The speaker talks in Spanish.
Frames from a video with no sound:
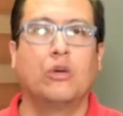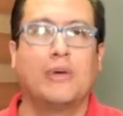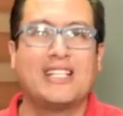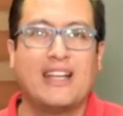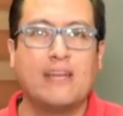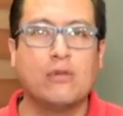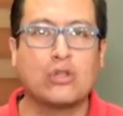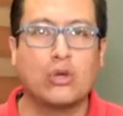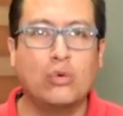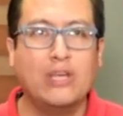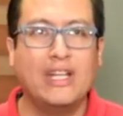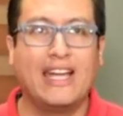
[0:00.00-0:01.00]
Conversaremos
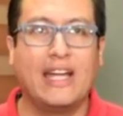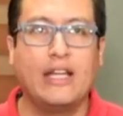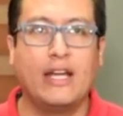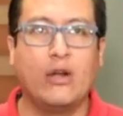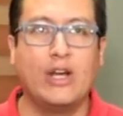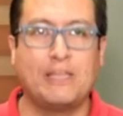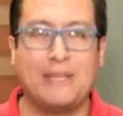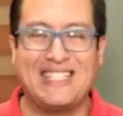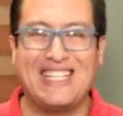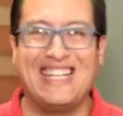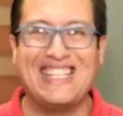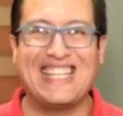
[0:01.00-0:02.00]
con un ingeniero
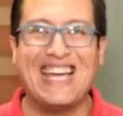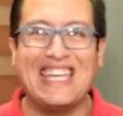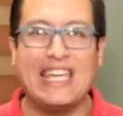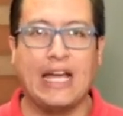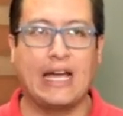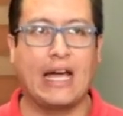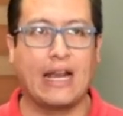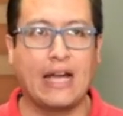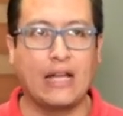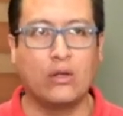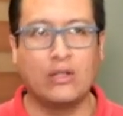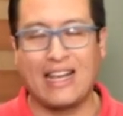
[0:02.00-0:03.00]
especialista y
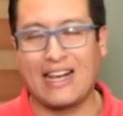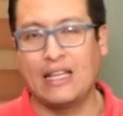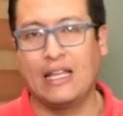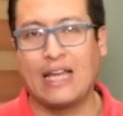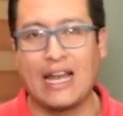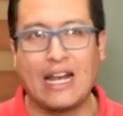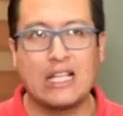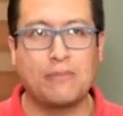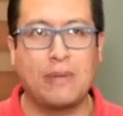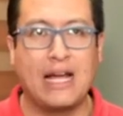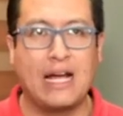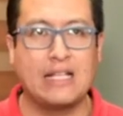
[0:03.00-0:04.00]
encargado de erradicar las
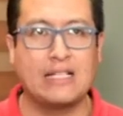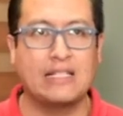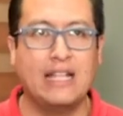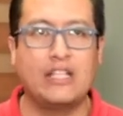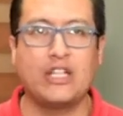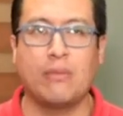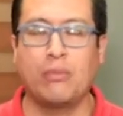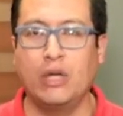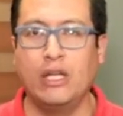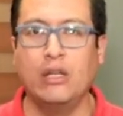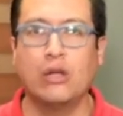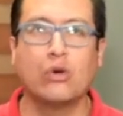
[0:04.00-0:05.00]
plagas del
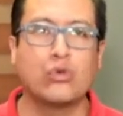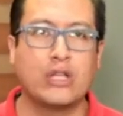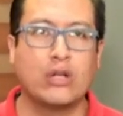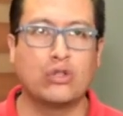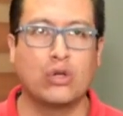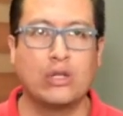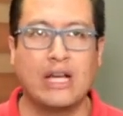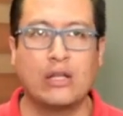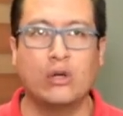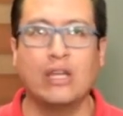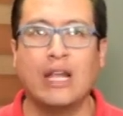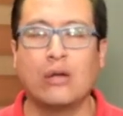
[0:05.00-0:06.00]
chapulín, gusano
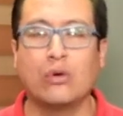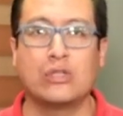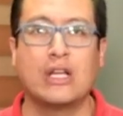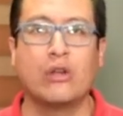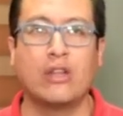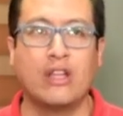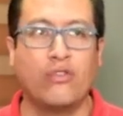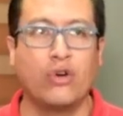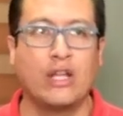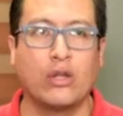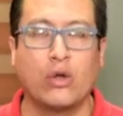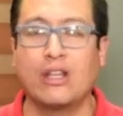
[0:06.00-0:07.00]
soldado y el gusano
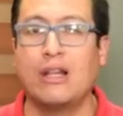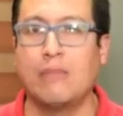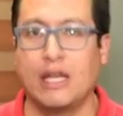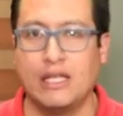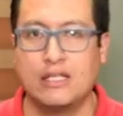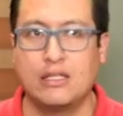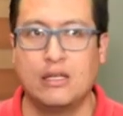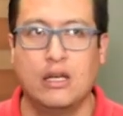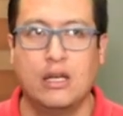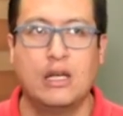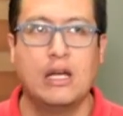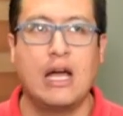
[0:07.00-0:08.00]
defoliador del maíz.
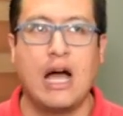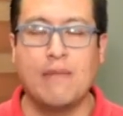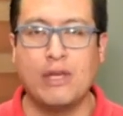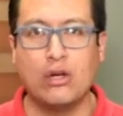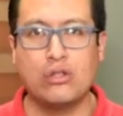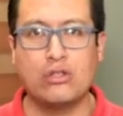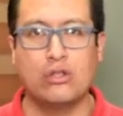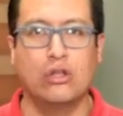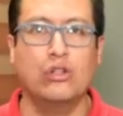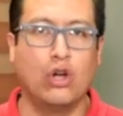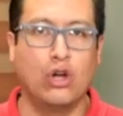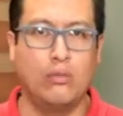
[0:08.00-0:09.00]
Amigos,
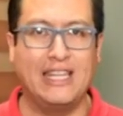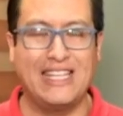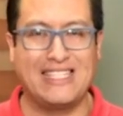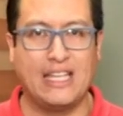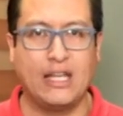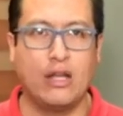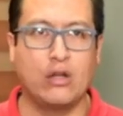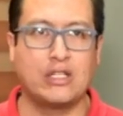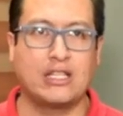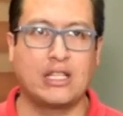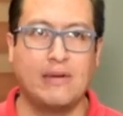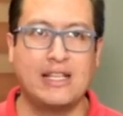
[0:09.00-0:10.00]
no olviden
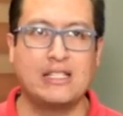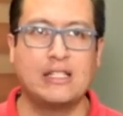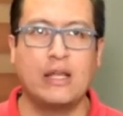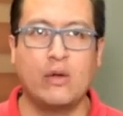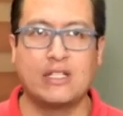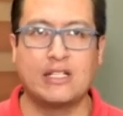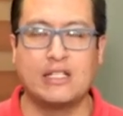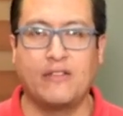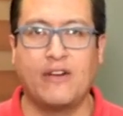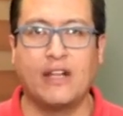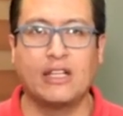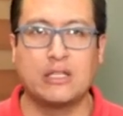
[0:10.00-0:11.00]
seguirnos a través de nuestras
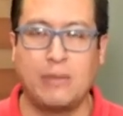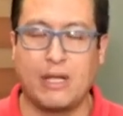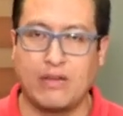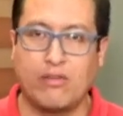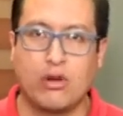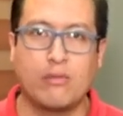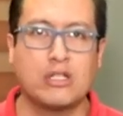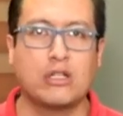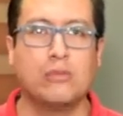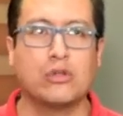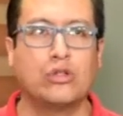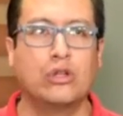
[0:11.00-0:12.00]
diferentes plataformas
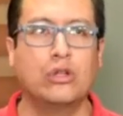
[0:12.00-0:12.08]
como